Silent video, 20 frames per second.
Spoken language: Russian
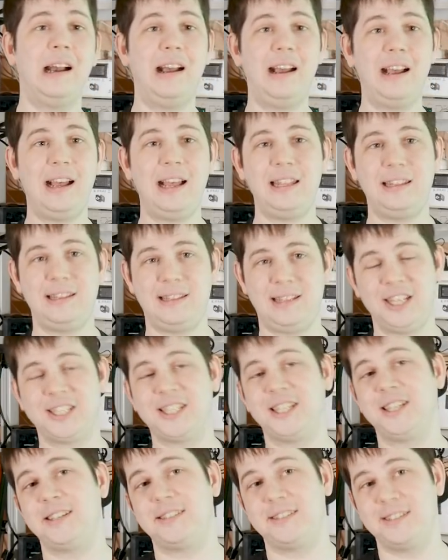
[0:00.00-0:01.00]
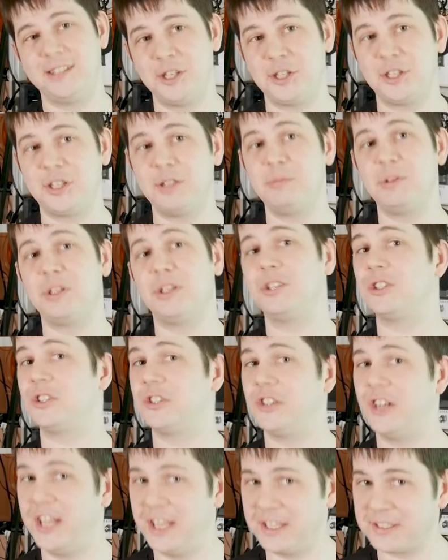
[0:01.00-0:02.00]
а также различными
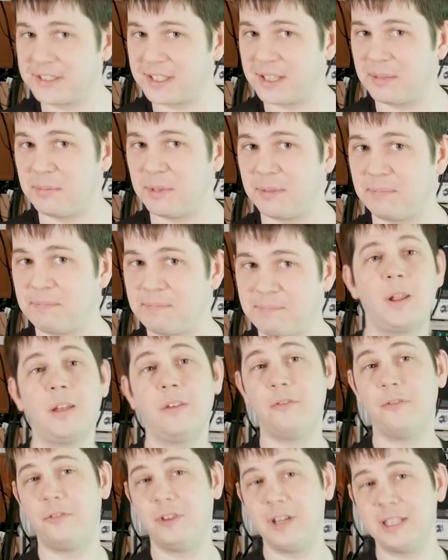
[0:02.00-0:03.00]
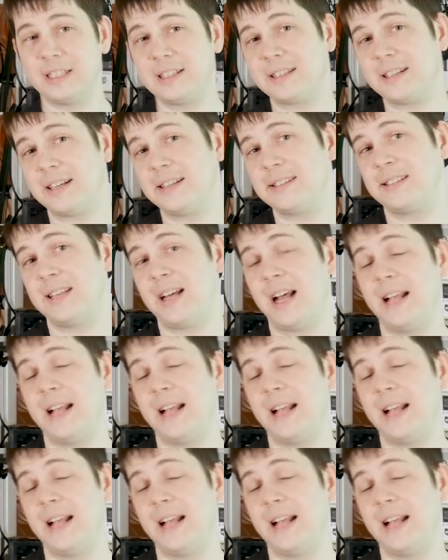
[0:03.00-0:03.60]
железками – в этот раз